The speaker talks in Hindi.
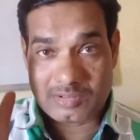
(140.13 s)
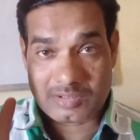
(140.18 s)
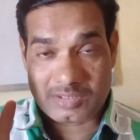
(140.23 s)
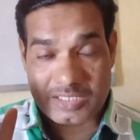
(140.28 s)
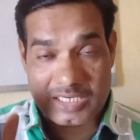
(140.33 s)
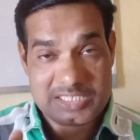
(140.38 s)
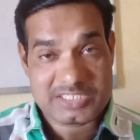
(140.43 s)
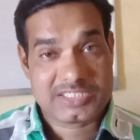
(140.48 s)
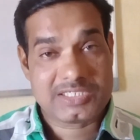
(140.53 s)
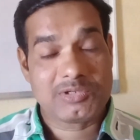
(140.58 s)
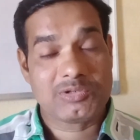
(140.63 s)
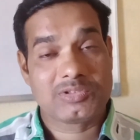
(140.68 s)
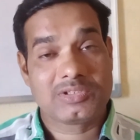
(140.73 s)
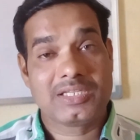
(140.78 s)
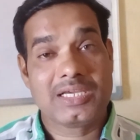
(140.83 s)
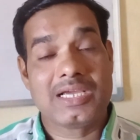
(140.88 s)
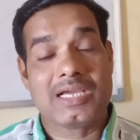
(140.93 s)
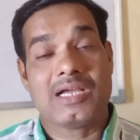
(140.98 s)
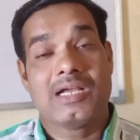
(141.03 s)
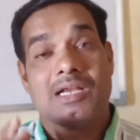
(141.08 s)
खर्चे होते
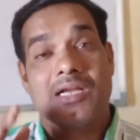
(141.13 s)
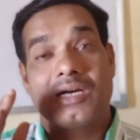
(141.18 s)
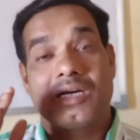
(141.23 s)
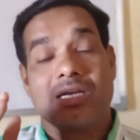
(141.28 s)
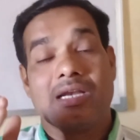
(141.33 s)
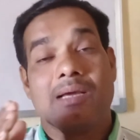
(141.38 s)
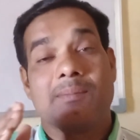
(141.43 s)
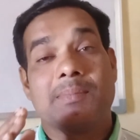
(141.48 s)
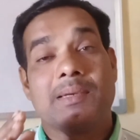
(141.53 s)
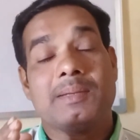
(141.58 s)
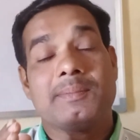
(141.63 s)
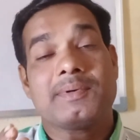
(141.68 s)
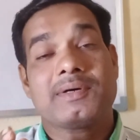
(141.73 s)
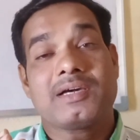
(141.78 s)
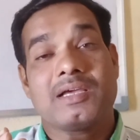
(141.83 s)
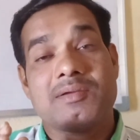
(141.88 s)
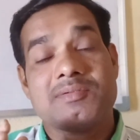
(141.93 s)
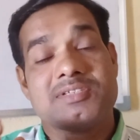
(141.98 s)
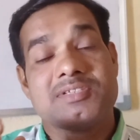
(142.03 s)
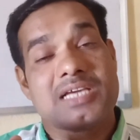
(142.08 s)
हैं क्लब वलब वो
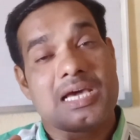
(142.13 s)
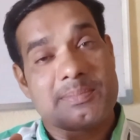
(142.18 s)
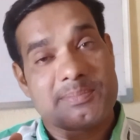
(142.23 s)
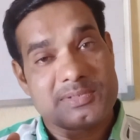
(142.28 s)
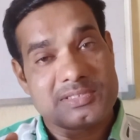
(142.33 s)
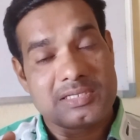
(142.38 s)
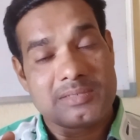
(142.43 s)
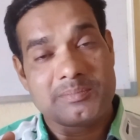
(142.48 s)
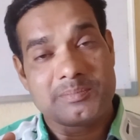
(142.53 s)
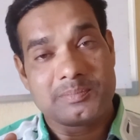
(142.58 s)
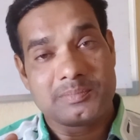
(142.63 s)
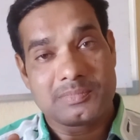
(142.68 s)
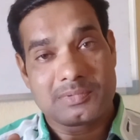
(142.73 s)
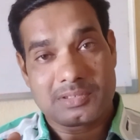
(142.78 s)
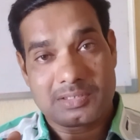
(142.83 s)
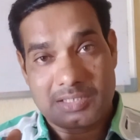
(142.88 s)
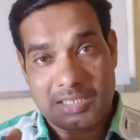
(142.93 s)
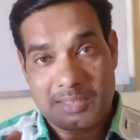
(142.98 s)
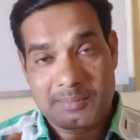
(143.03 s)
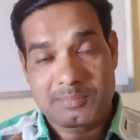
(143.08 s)
करीब चार
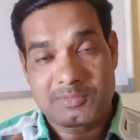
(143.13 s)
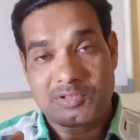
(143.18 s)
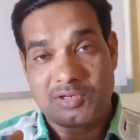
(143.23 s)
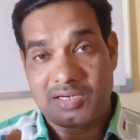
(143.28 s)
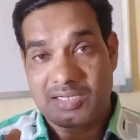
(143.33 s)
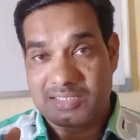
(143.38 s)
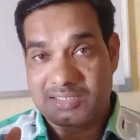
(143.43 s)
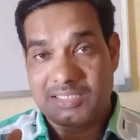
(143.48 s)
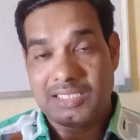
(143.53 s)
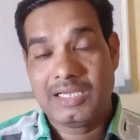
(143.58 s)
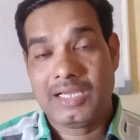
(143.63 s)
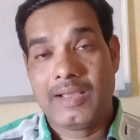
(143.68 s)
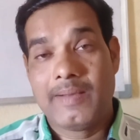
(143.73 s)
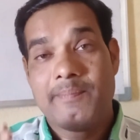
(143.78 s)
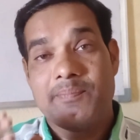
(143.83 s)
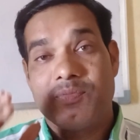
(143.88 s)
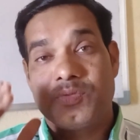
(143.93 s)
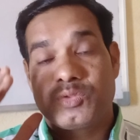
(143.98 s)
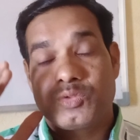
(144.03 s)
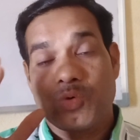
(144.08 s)
परसेंट करीब जो लगते हैं
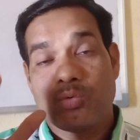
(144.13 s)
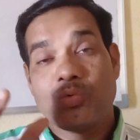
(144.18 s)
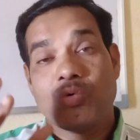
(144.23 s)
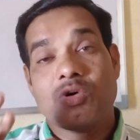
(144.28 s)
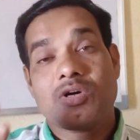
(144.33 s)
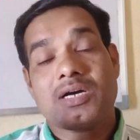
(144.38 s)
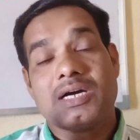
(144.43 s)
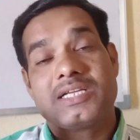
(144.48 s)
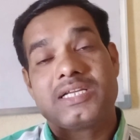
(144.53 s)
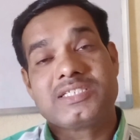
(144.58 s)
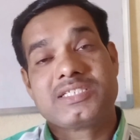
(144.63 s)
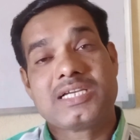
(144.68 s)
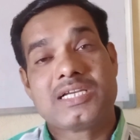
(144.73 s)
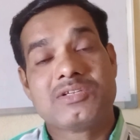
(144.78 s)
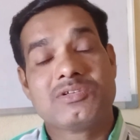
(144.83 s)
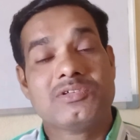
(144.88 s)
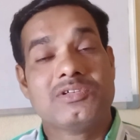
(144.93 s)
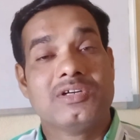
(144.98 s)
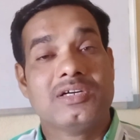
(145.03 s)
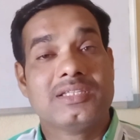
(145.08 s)
तो वो खर्चा
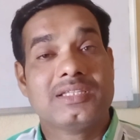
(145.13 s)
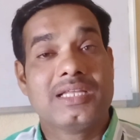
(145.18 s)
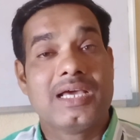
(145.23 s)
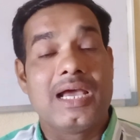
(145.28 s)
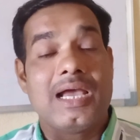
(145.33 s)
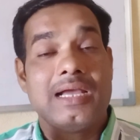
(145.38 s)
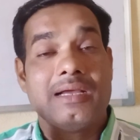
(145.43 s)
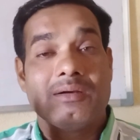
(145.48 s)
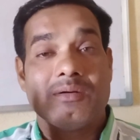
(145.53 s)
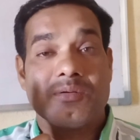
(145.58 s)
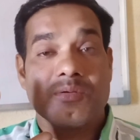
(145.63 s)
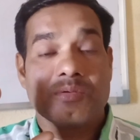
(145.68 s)
जो होता है